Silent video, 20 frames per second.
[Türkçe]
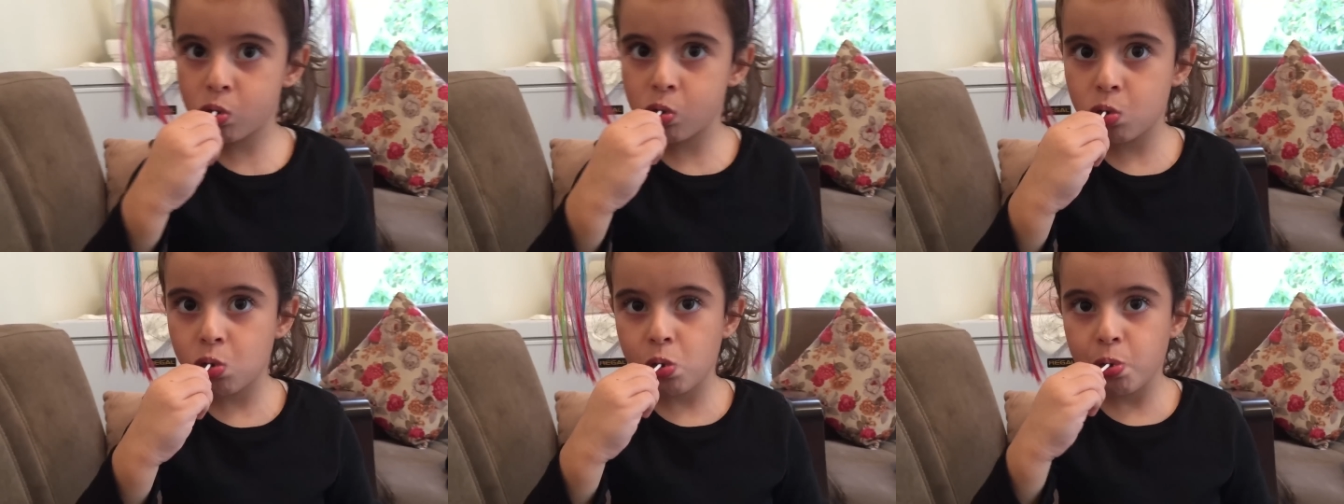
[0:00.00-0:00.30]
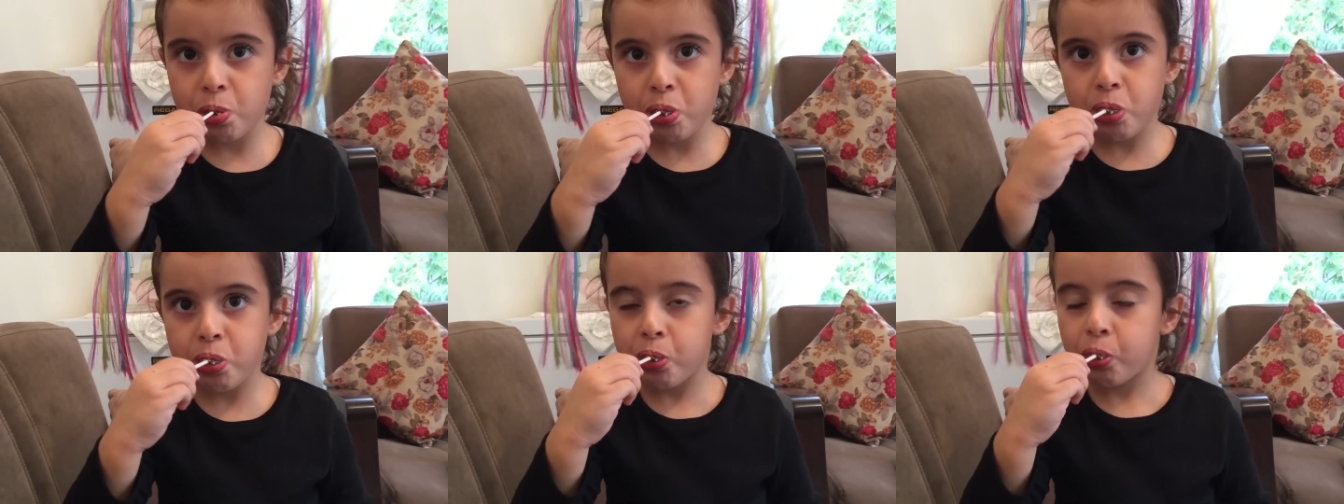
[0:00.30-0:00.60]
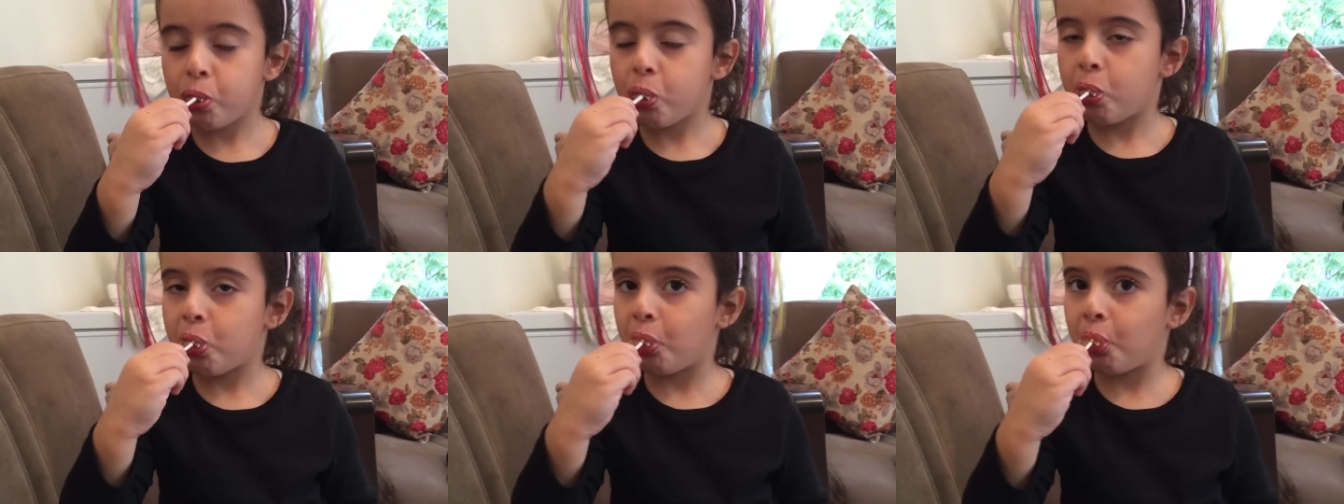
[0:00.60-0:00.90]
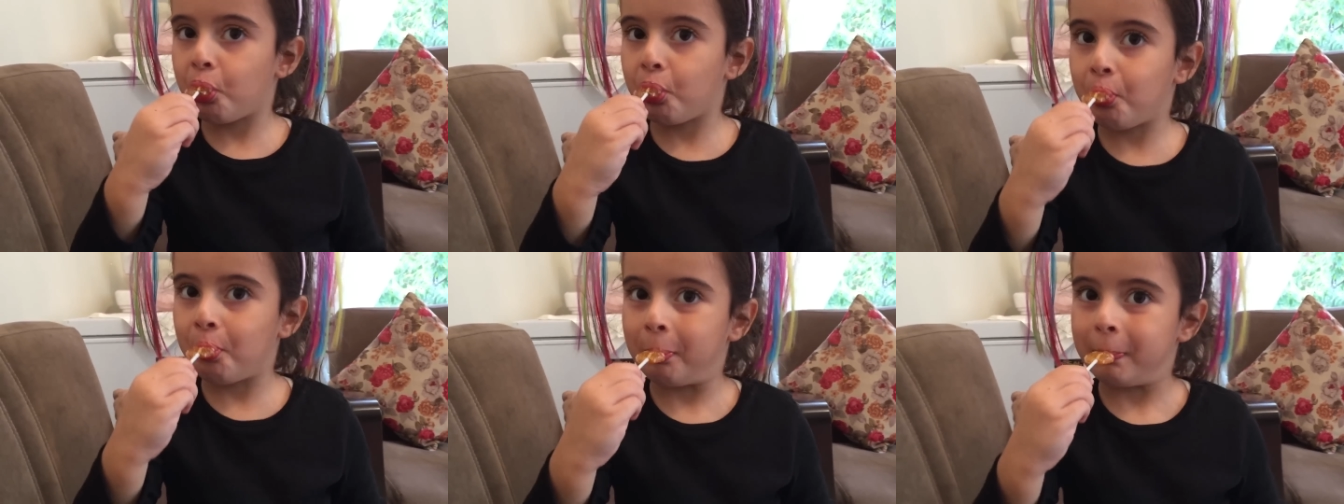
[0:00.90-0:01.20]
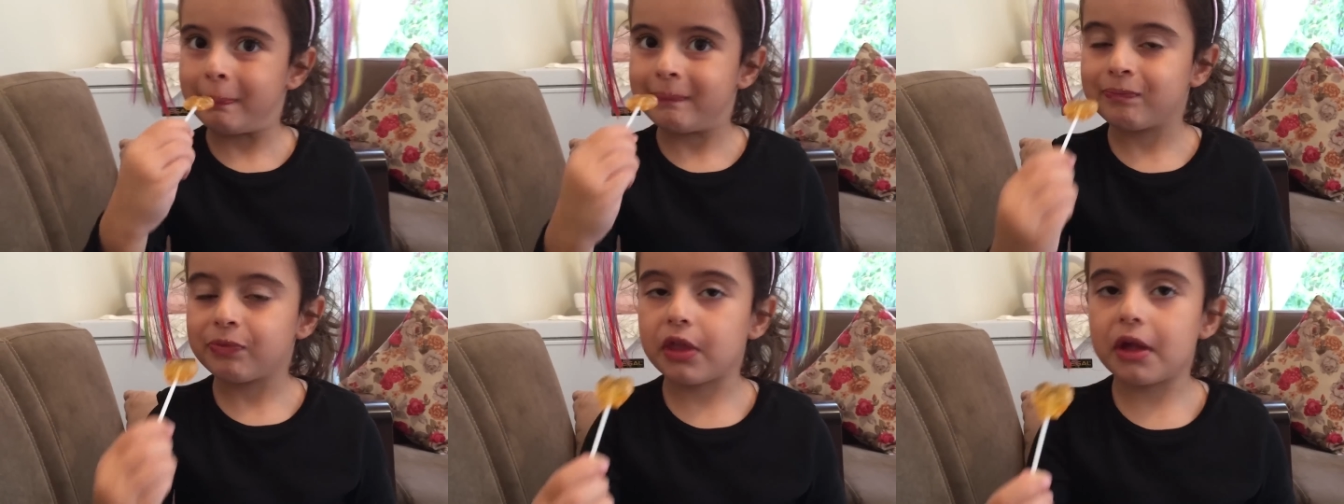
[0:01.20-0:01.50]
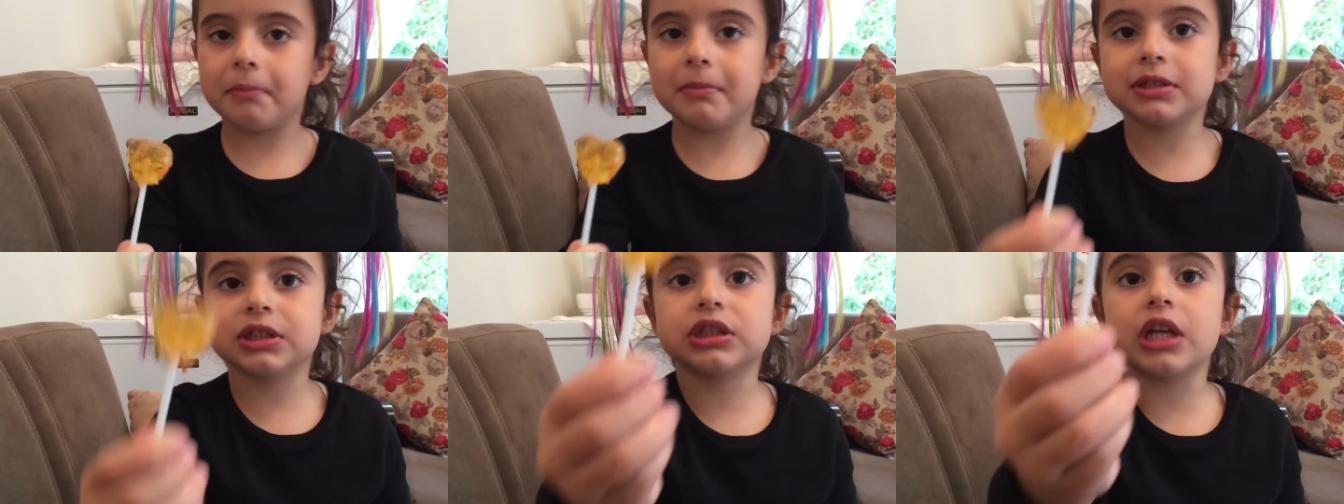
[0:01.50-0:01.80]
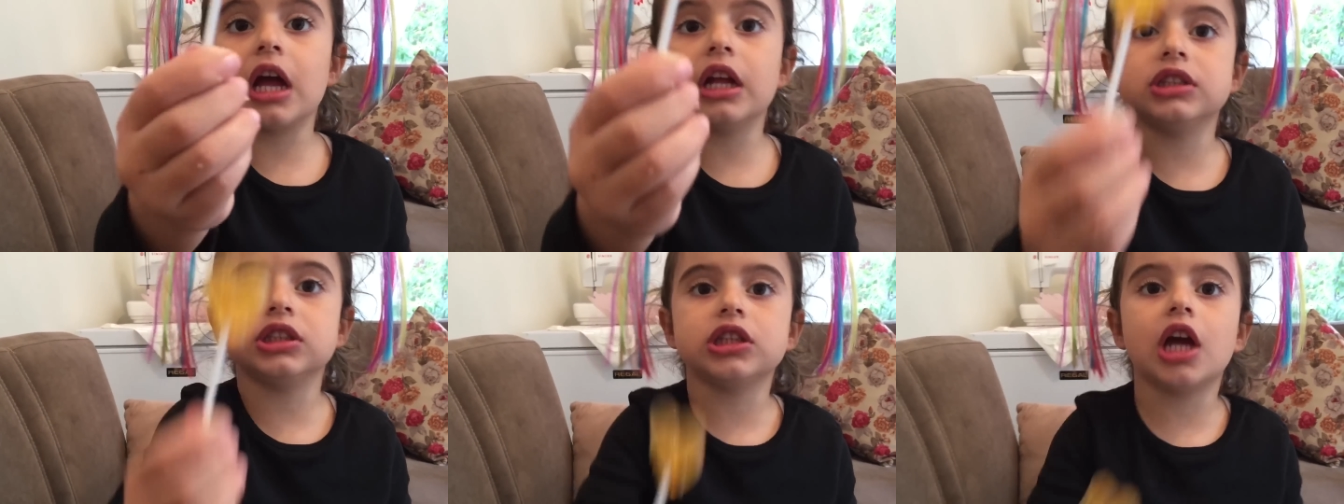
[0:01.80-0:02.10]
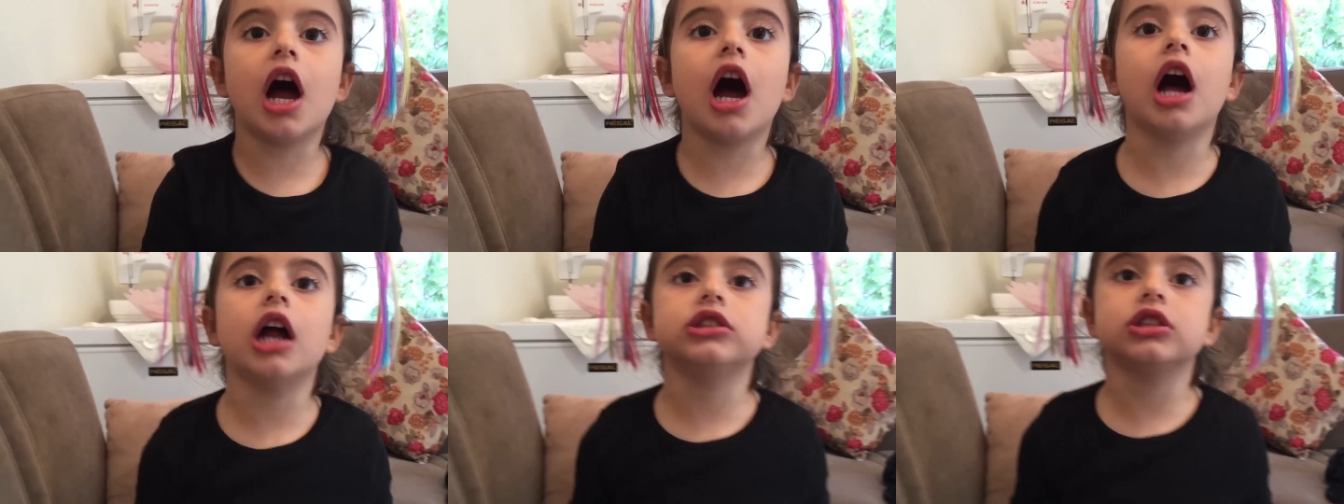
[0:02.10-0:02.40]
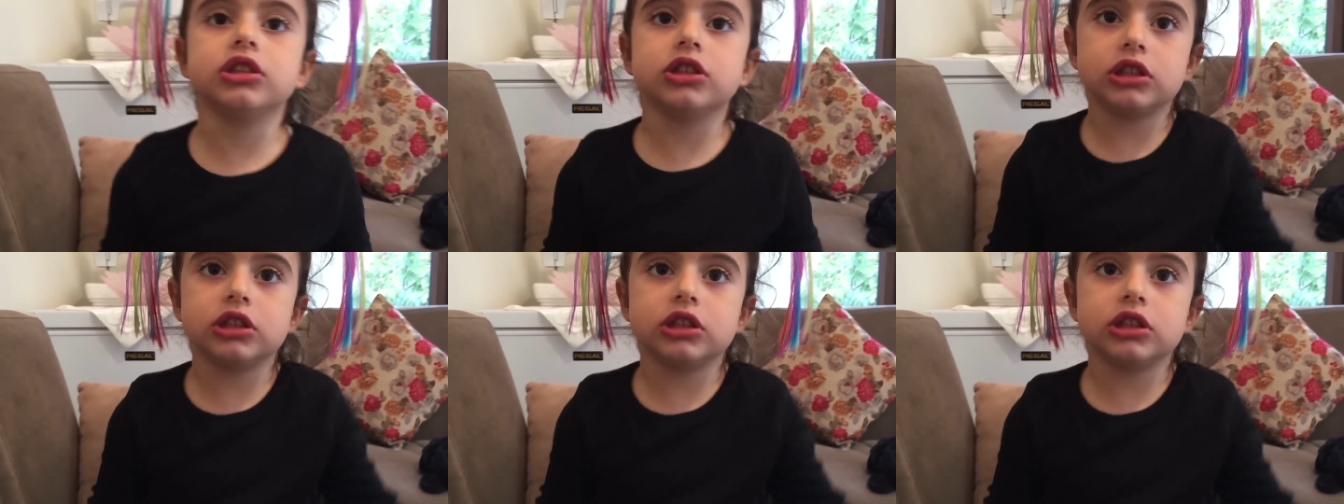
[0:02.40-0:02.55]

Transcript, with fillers: değil mi anneciğim? Herkesin kendine ait Ama olmalı. sen